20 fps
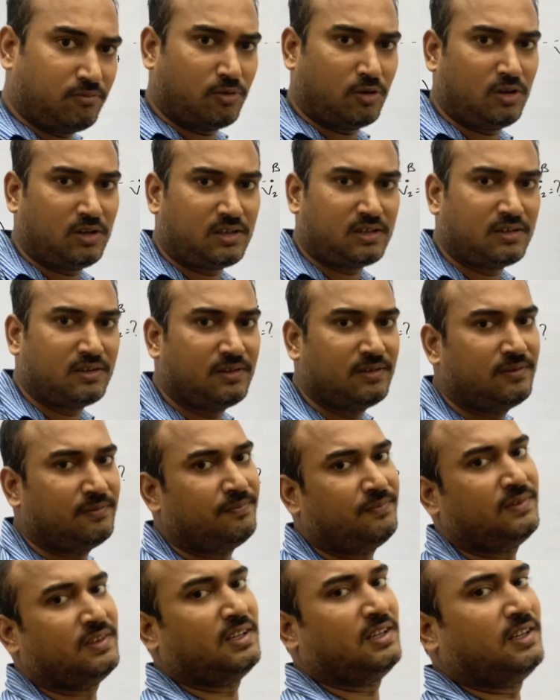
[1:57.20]
वोल्ट
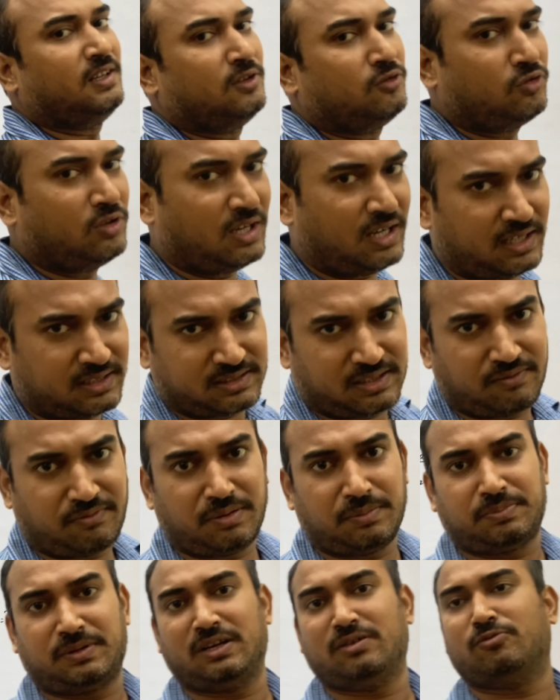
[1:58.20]
तो यहाँ से
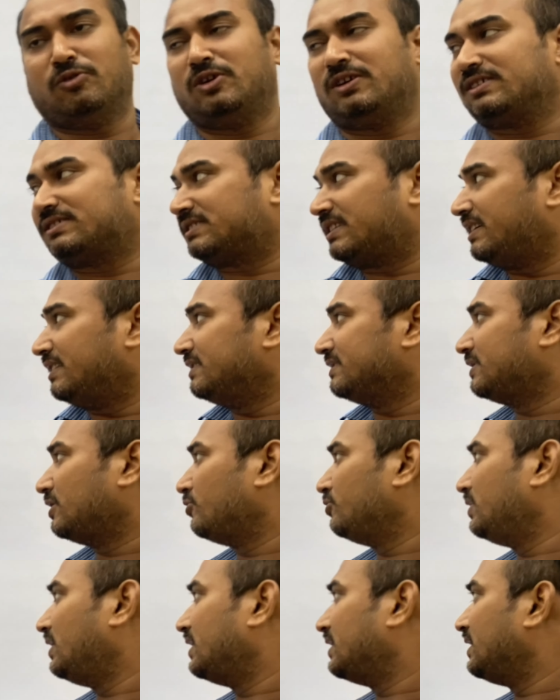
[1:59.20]
15 वोल्ट इसका आंसर
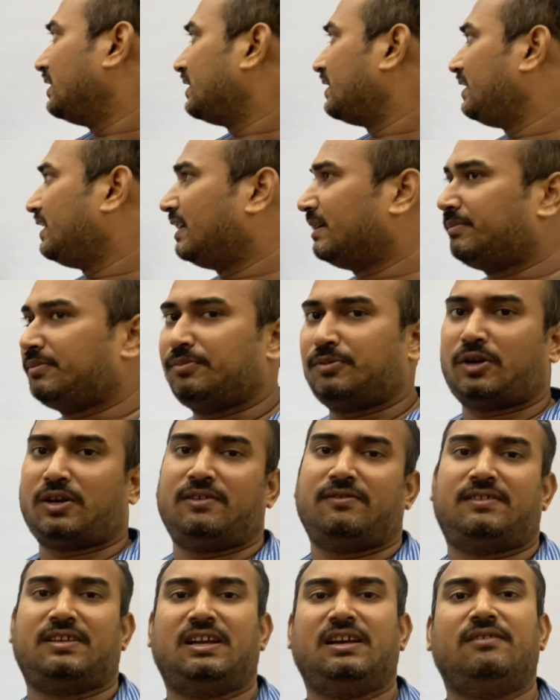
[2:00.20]
हो जाएगा कि यहाँ पे
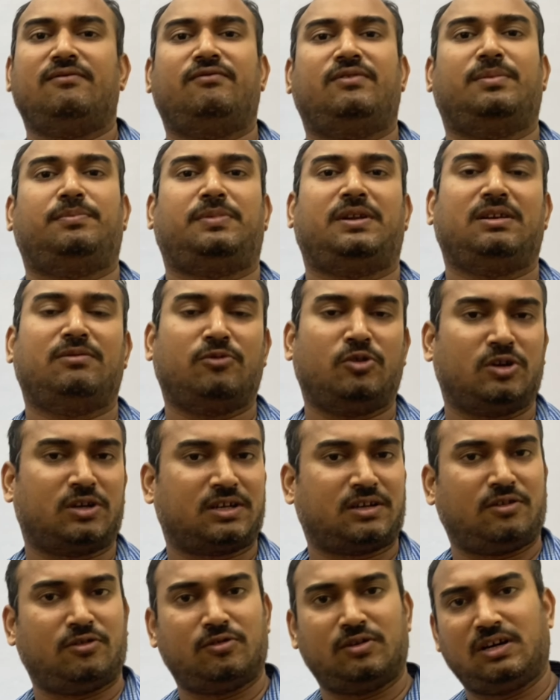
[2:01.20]
पोटेंशियल 15 वोल्ट
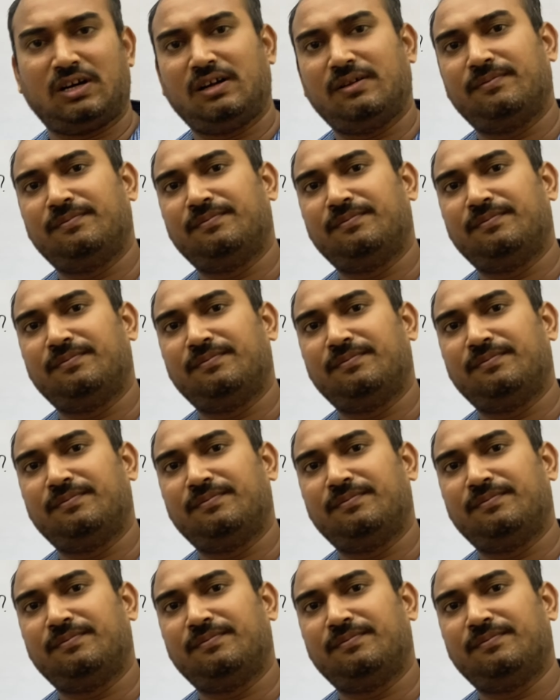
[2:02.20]
का होगा